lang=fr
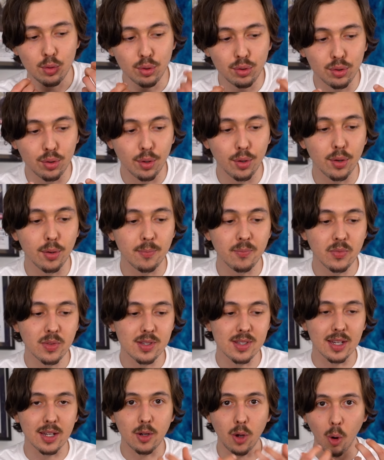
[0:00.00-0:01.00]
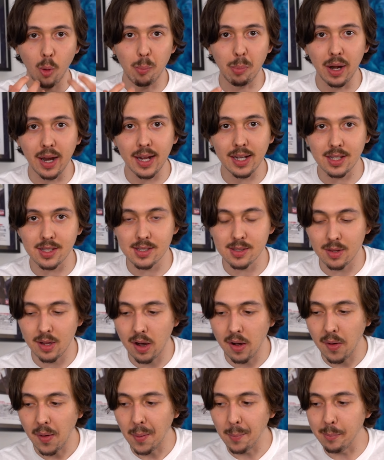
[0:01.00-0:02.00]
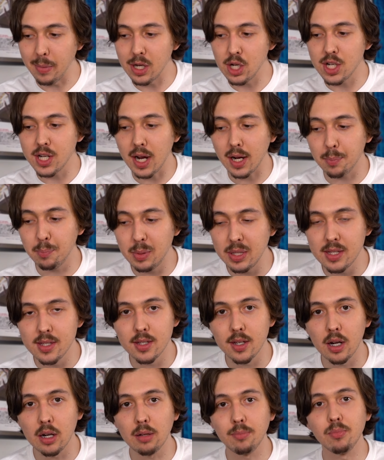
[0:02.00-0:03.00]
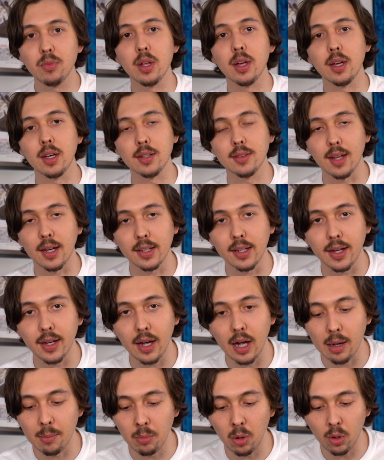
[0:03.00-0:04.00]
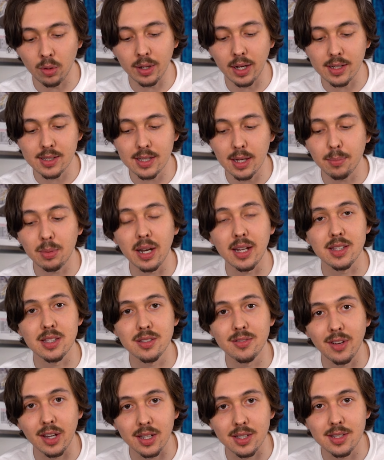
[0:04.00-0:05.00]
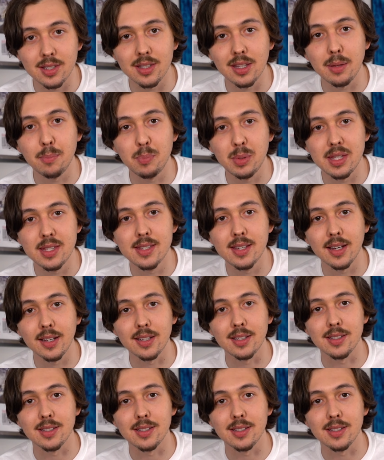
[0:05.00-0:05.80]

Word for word: goûteux, c'est complexe, mais chaque pizza est agréable. On accepte la diversité pizza